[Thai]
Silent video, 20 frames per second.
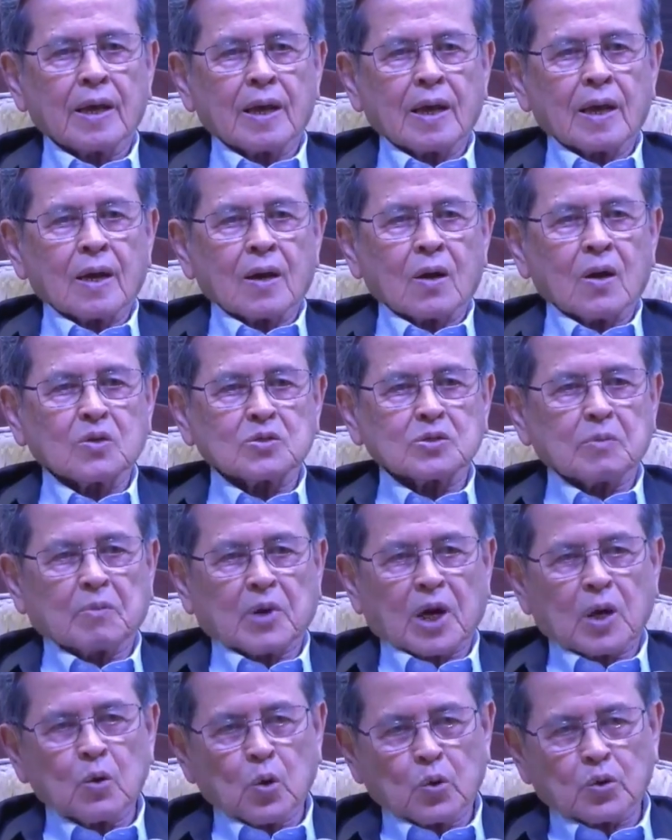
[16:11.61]
เขาจะเหมือนห
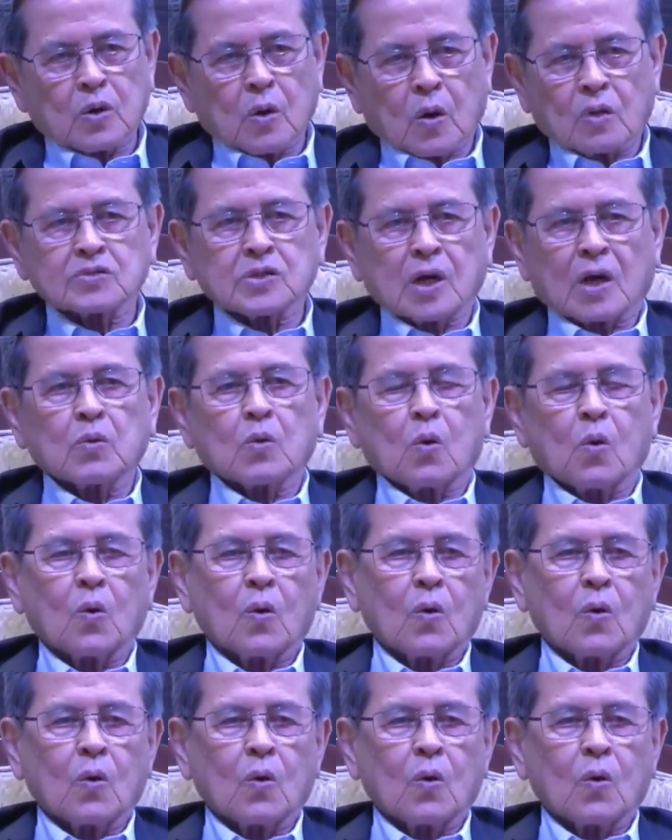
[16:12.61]
ลุดออกจากคุก